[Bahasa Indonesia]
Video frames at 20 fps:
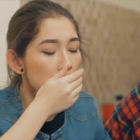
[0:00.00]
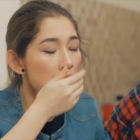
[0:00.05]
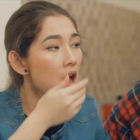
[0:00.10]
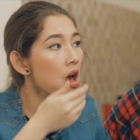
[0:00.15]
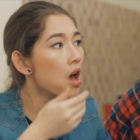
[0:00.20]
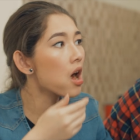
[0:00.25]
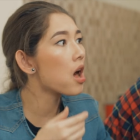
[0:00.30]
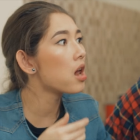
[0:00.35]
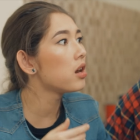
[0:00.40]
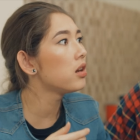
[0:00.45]

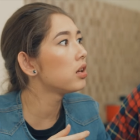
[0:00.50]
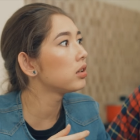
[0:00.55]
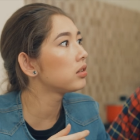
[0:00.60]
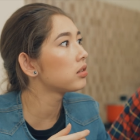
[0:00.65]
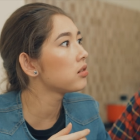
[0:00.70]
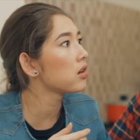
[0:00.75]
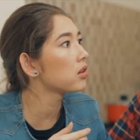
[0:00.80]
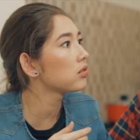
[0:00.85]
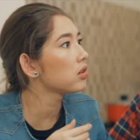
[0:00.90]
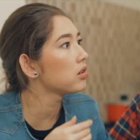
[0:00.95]
Mahal ya
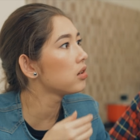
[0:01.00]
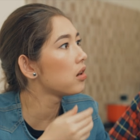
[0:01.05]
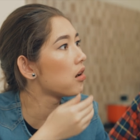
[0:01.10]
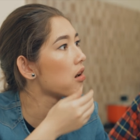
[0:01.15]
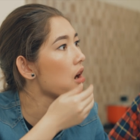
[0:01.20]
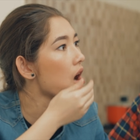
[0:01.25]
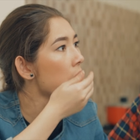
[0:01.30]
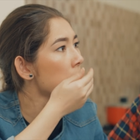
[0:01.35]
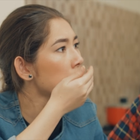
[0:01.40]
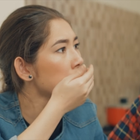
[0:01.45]
ternyata ya.
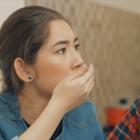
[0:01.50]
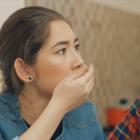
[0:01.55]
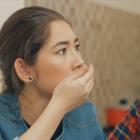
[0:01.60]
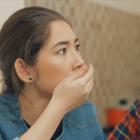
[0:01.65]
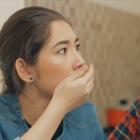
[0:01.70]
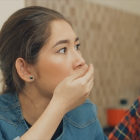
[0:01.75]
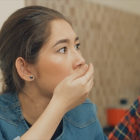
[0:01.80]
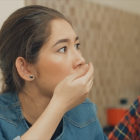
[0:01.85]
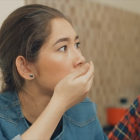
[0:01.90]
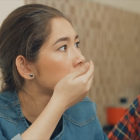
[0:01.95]
Ampun.
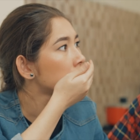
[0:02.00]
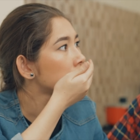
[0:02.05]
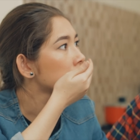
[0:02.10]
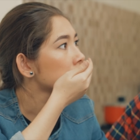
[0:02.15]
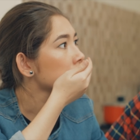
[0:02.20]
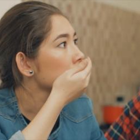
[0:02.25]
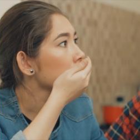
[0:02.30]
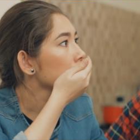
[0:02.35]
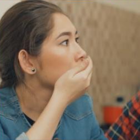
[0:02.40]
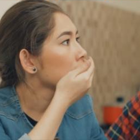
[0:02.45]

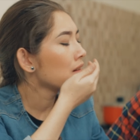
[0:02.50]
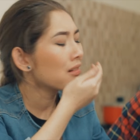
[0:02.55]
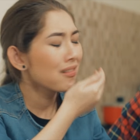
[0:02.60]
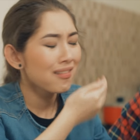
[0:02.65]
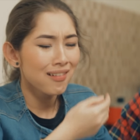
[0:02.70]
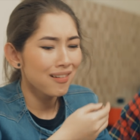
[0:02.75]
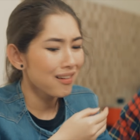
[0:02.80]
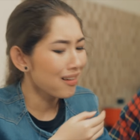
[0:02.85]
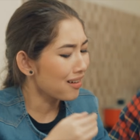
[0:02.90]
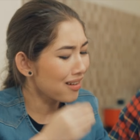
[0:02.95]

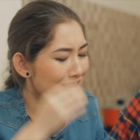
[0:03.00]
Sukses.